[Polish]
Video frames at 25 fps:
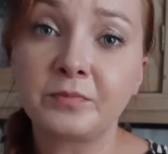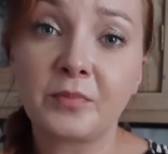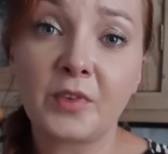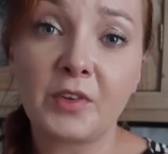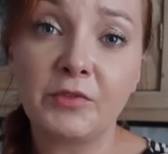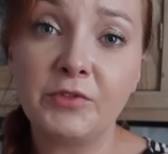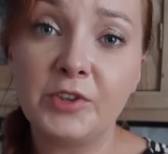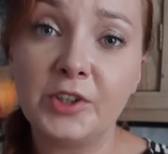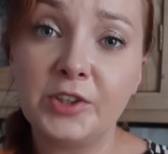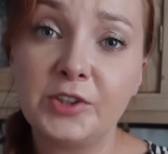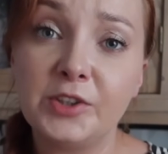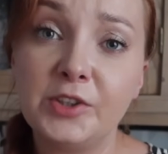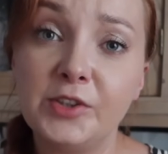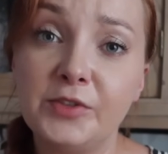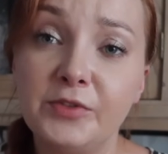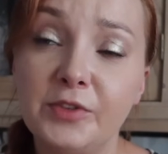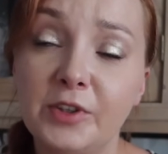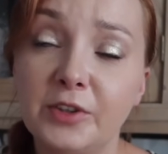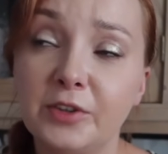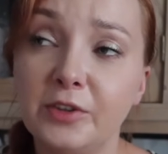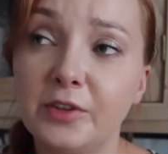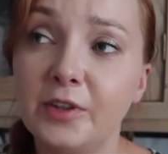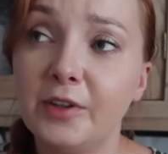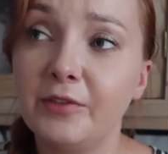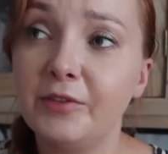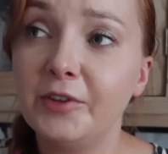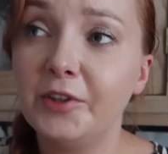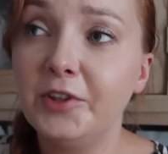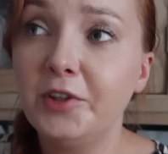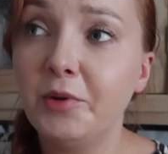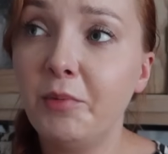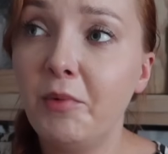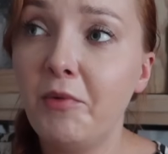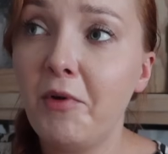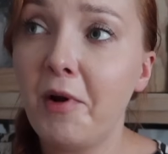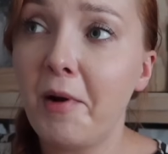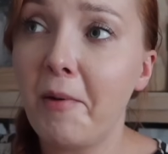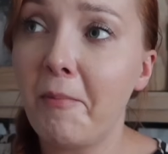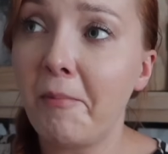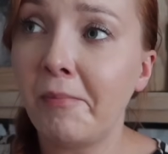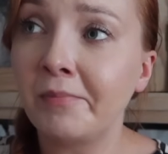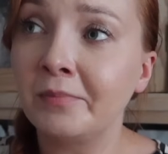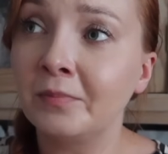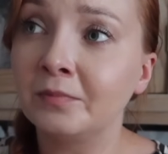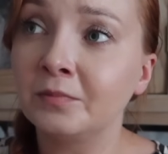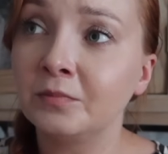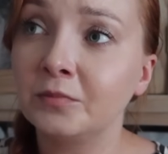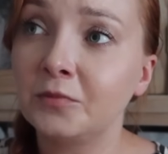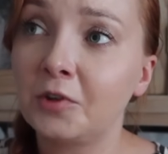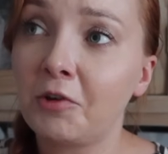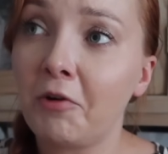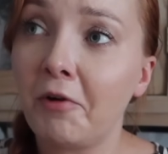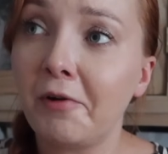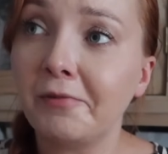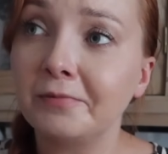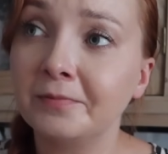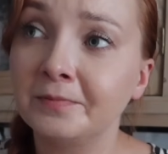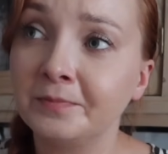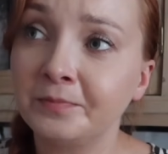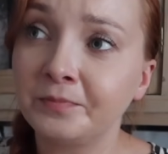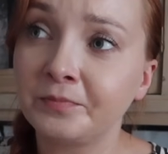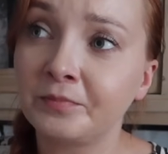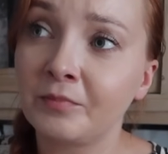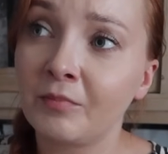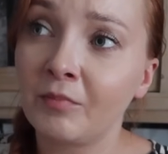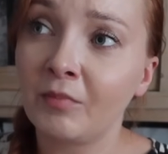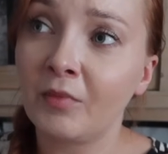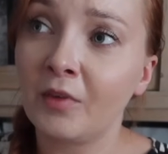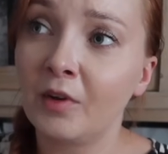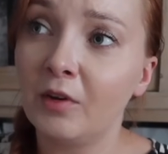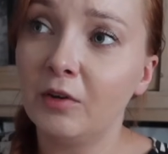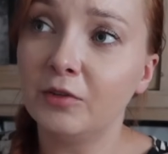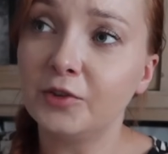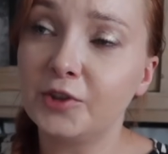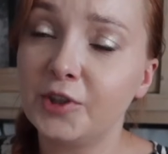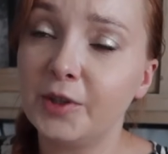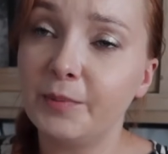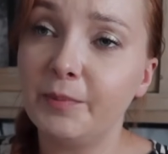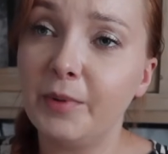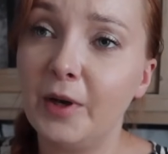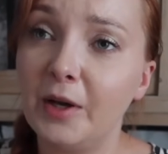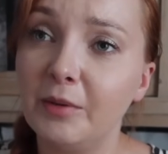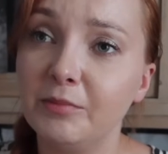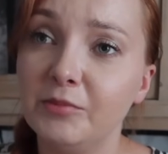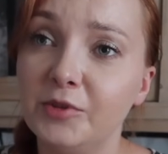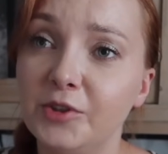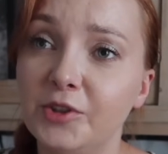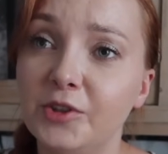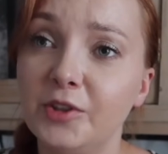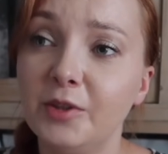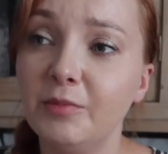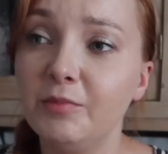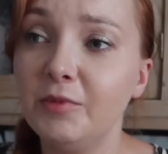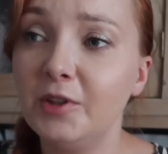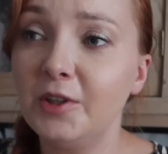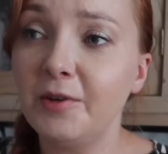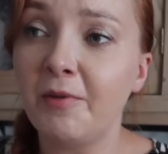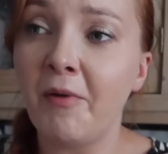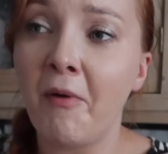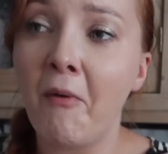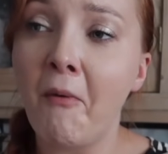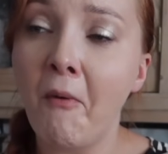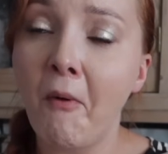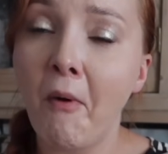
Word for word: W dzieciństwie to nawet nie myłam, tylko otrzepałam ziemi,